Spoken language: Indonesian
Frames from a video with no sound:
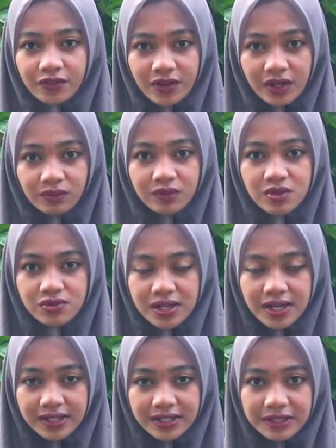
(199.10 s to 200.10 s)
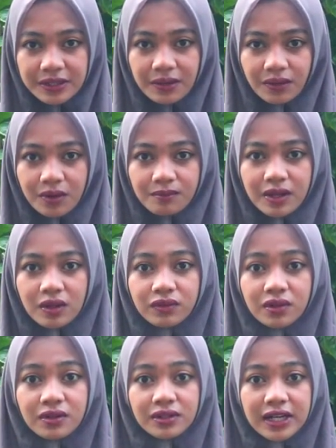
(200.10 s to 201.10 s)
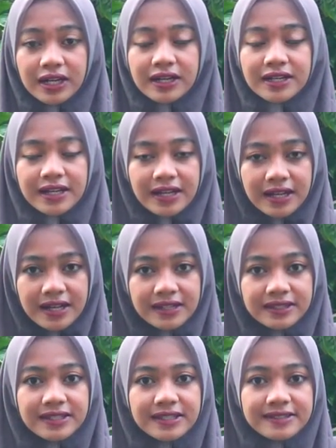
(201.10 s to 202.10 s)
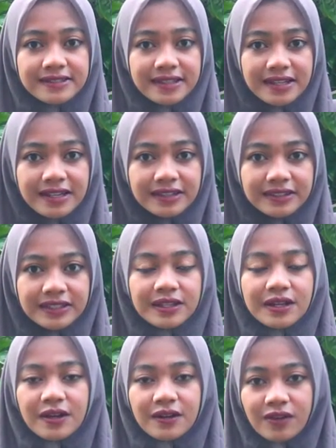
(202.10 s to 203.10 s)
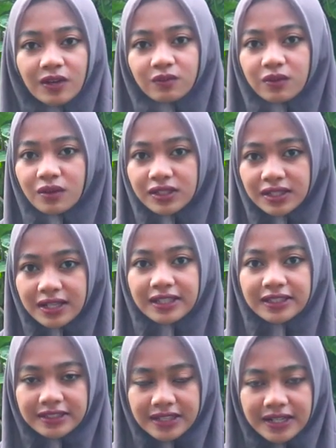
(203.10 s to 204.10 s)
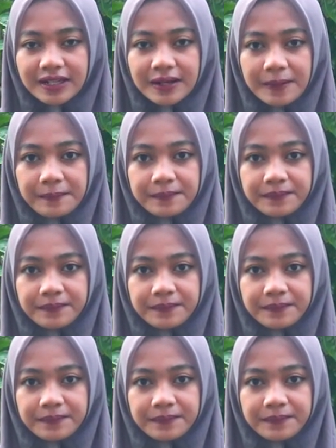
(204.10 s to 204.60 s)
fardhi syahri Ramadana hadhihi sanati fardhulillahi ta'ala.